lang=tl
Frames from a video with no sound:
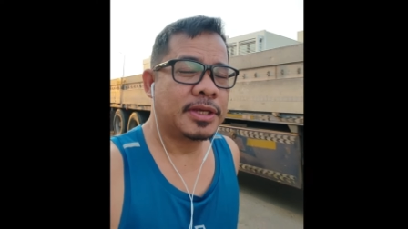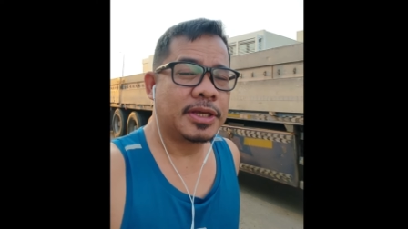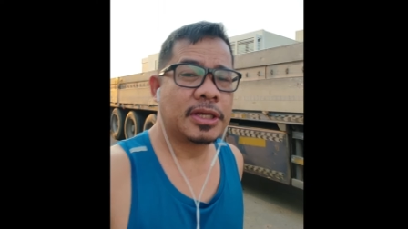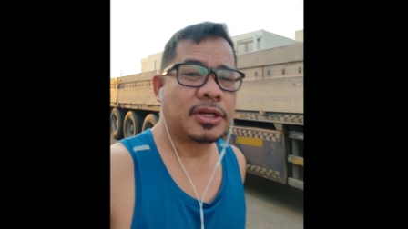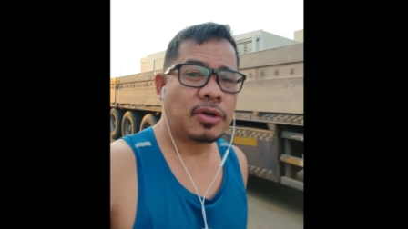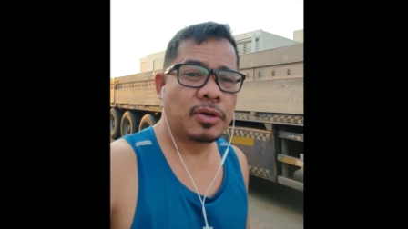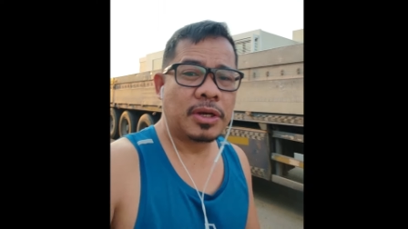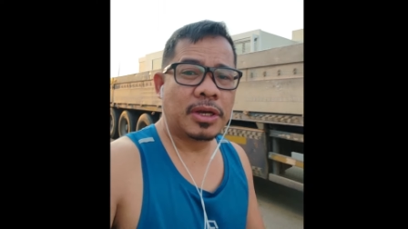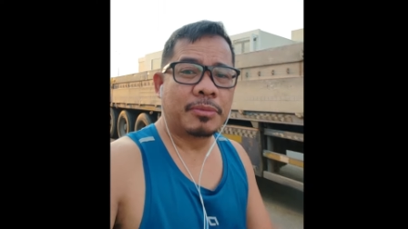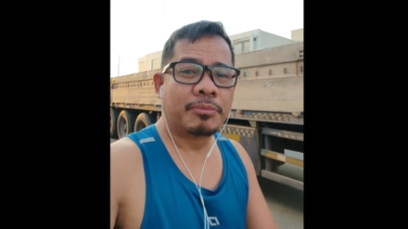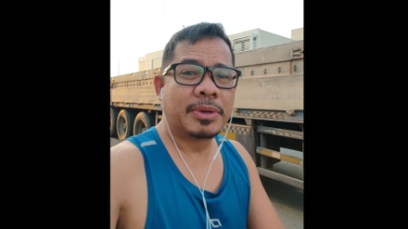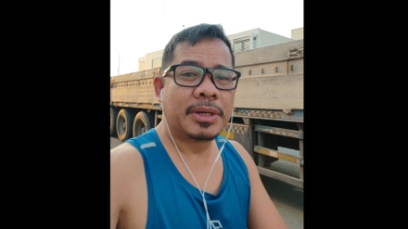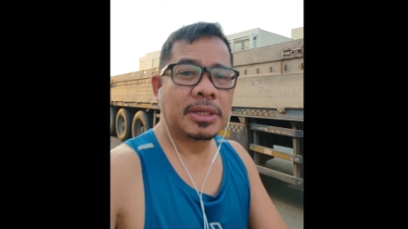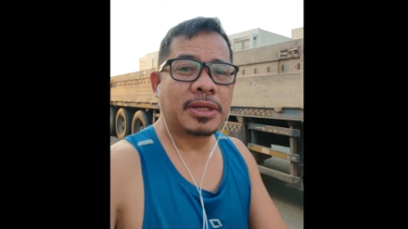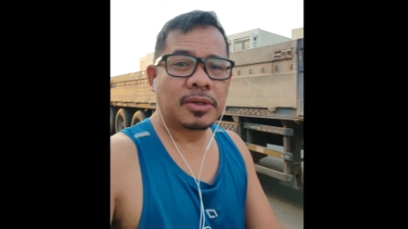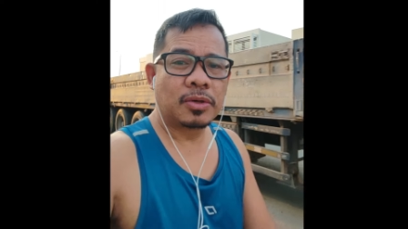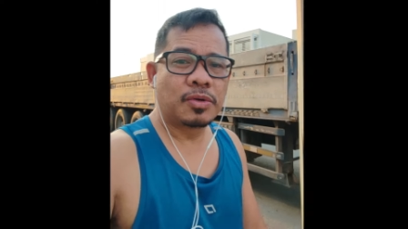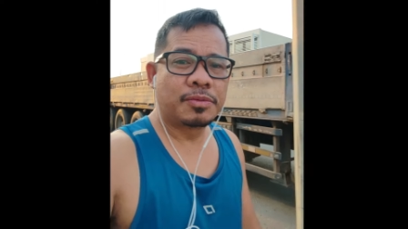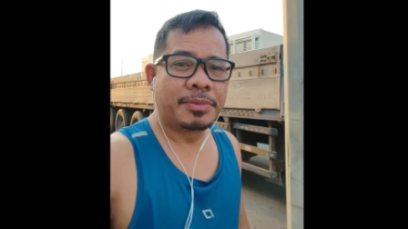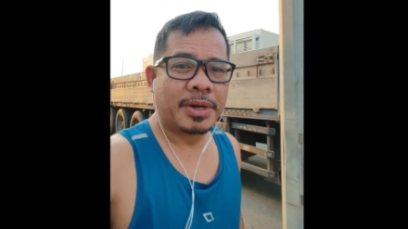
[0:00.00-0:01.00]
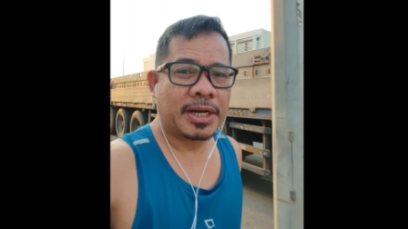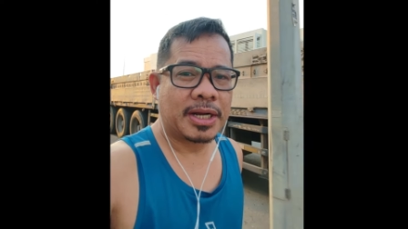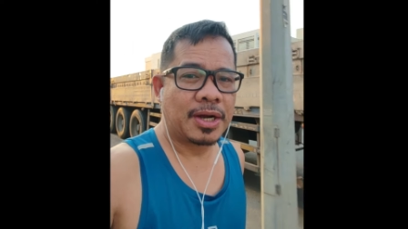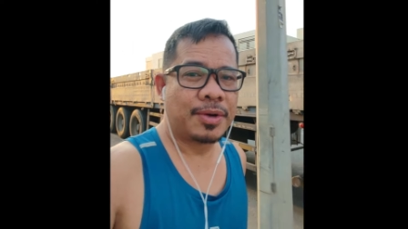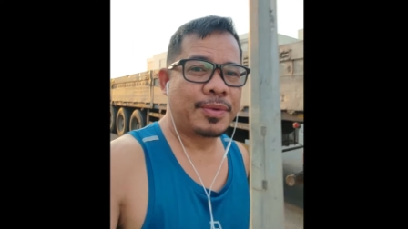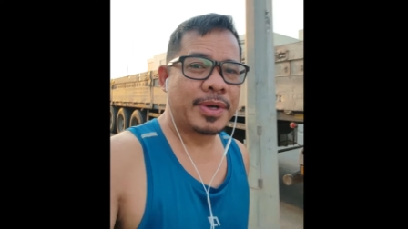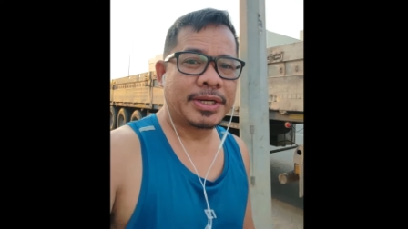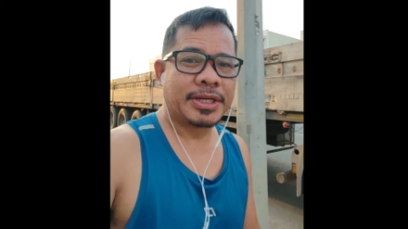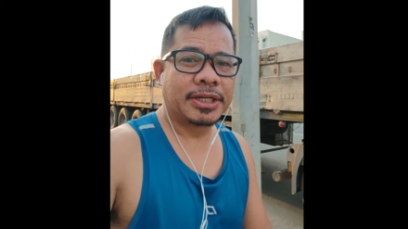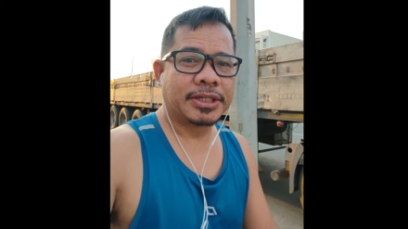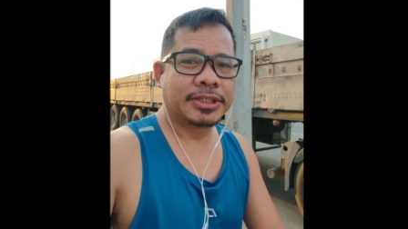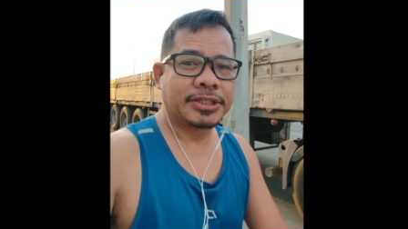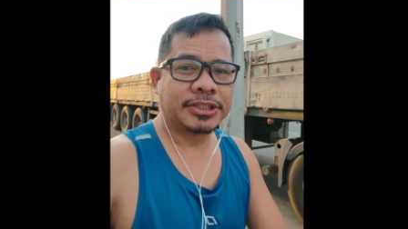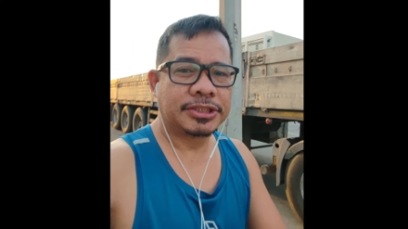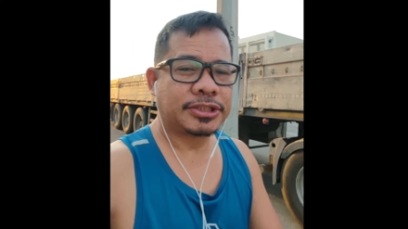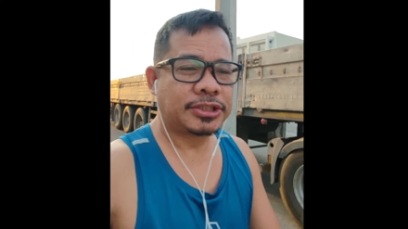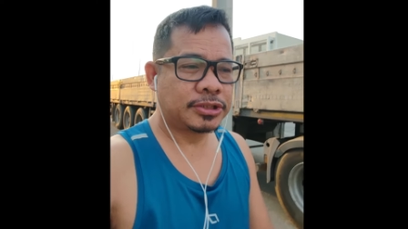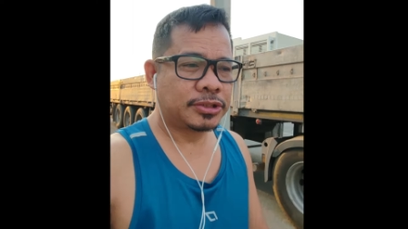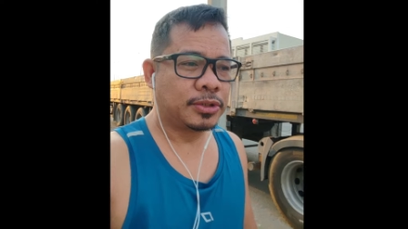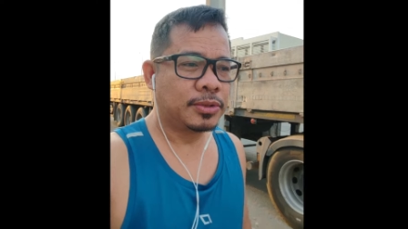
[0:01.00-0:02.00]
Ikaw naman ang gumagawa
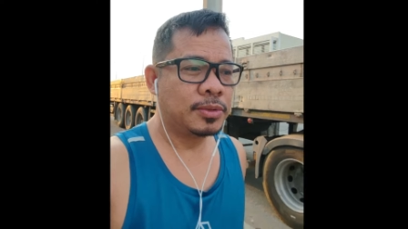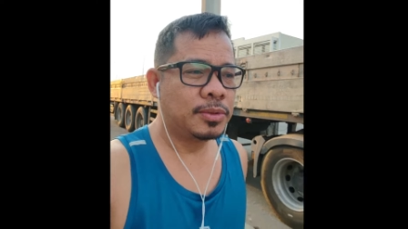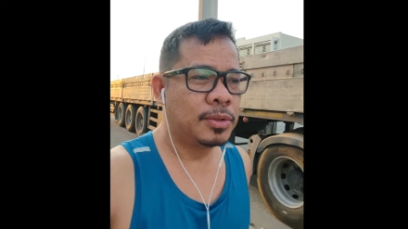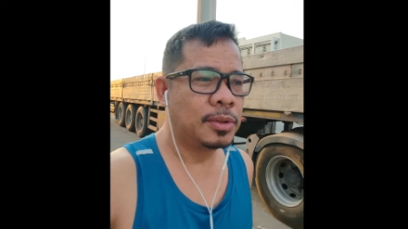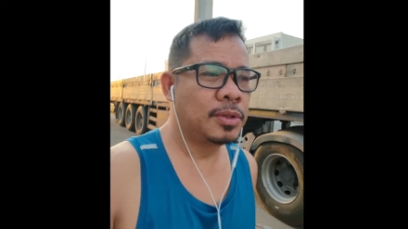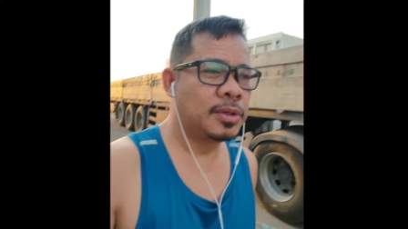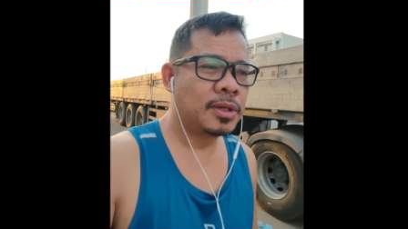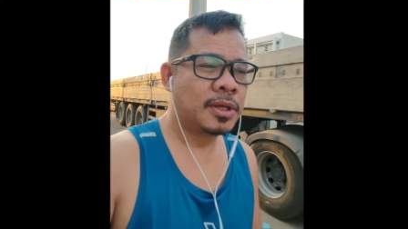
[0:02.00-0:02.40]
ng issue.